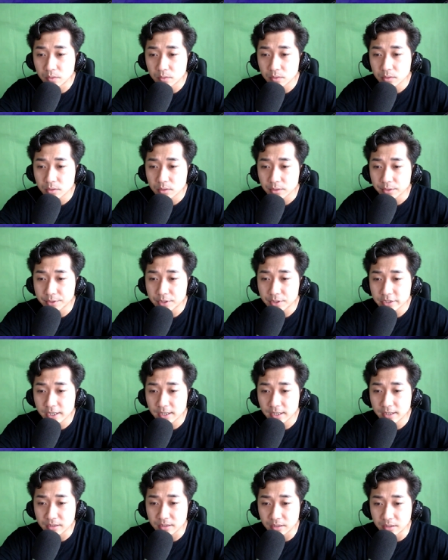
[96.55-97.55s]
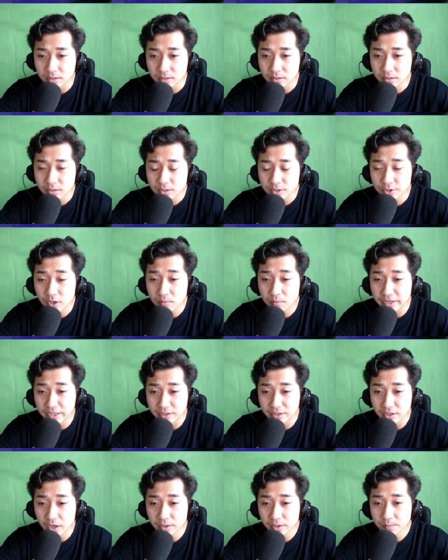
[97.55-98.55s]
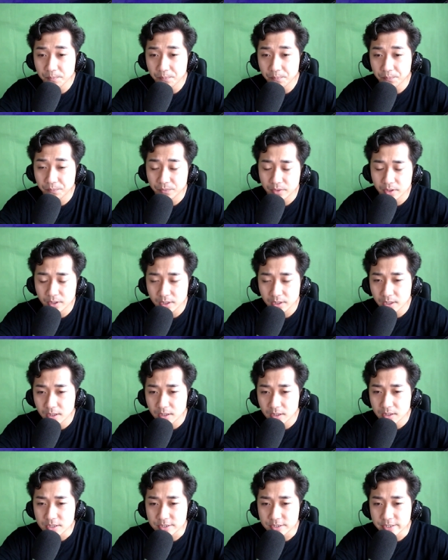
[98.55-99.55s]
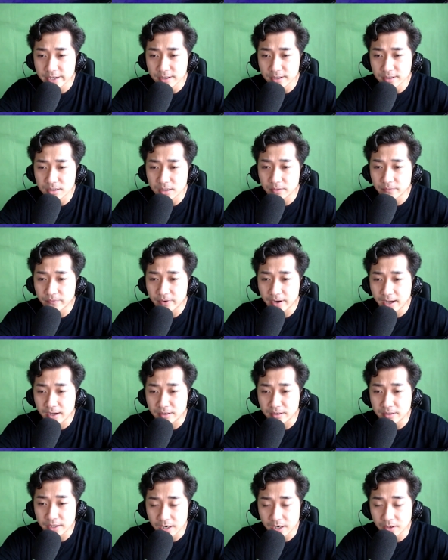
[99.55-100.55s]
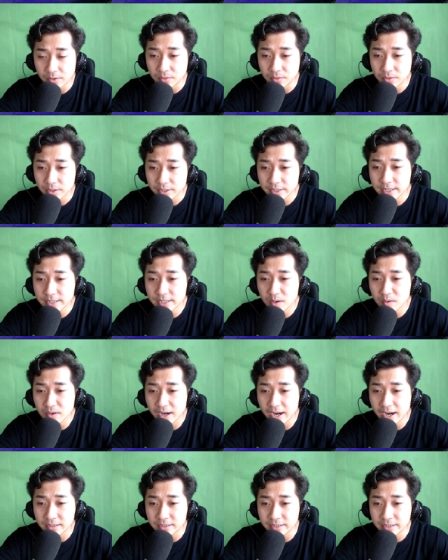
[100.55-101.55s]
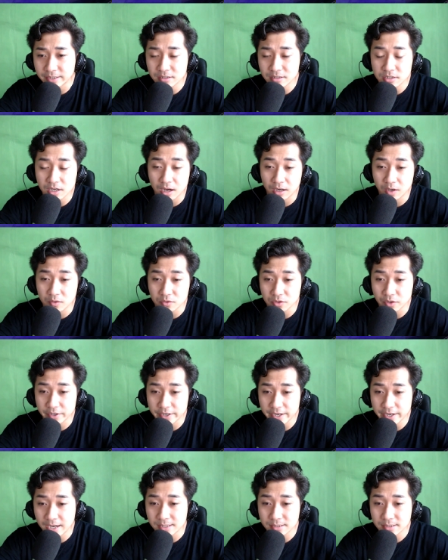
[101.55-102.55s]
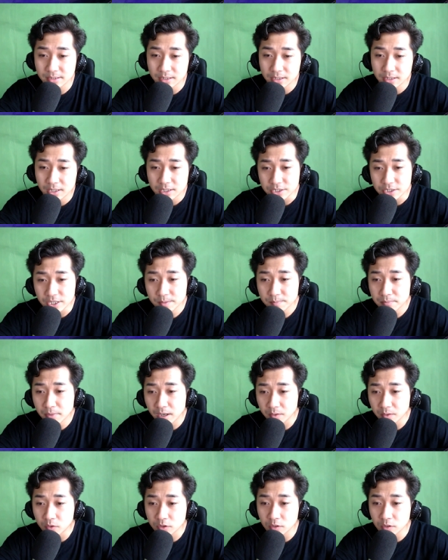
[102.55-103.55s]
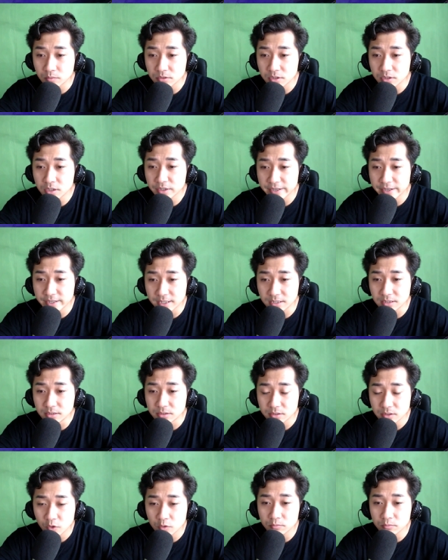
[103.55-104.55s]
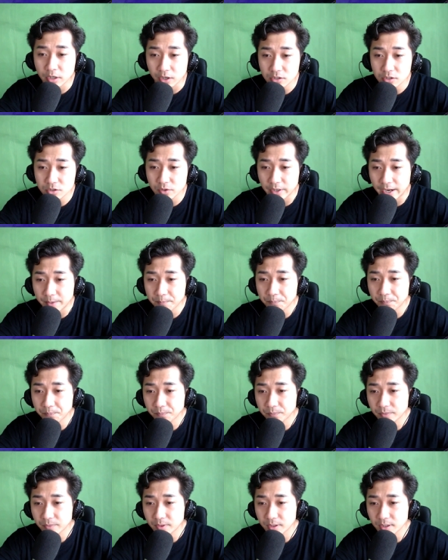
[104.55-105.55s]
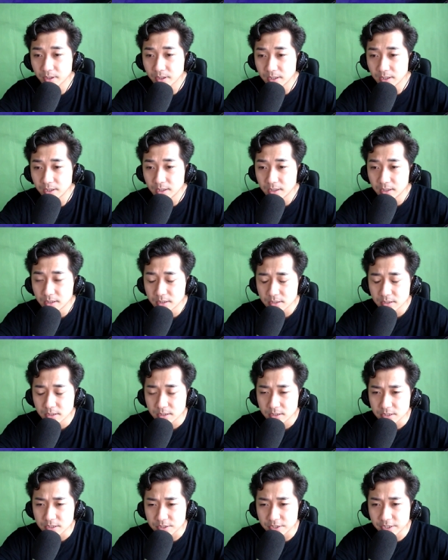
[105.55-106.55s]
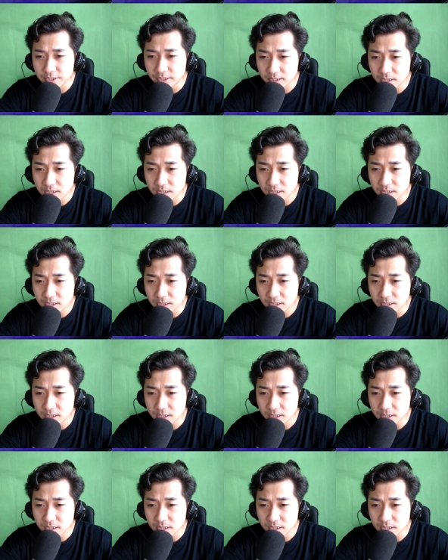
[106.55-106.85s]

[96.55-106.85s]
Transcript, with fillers: Quản gia tóc muối tiêu đưa tay lên ngực, khom mình nói: "Xe ngựa và người hầu đi theo ngài thì đang chờ ở lầu rồi đấy à? Thiếp mời của công tước Negan cũng ở đó rồi à?"